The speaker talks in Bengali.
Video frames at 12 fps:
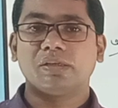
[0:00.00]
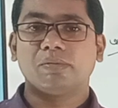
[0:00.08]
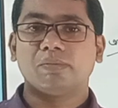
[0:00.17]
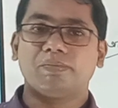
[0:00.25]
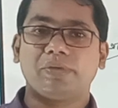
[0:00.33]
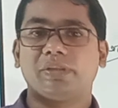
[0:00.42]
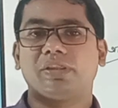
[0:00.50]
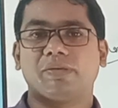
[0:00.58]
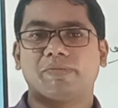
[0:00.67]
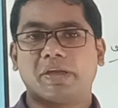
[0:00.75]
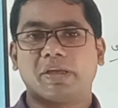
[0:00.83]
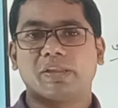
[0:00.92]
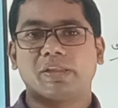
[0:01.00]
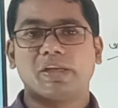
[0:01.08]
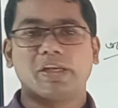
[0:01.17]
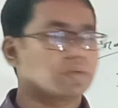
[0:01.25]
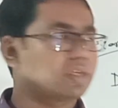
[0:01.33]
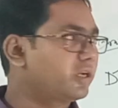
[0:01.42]
বৃদ্ধি পায় তাহলে একটু
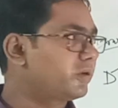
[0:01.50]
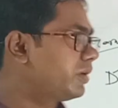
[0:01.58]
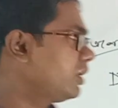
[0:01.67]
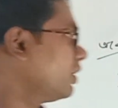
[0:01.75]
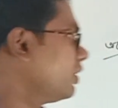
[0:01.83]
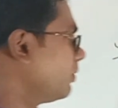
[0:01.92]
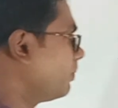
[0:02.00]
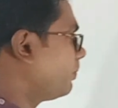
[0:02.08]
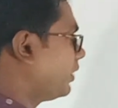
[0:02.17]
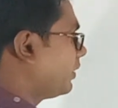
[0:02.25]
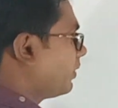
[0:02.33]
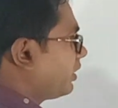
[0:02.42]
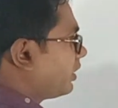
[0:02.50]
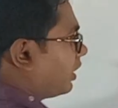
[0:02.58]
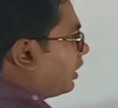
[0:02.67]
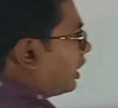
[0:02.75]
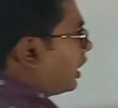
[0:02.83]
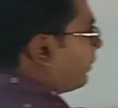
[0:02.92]
খেয়াল করে পিরমানটা মানটা আমি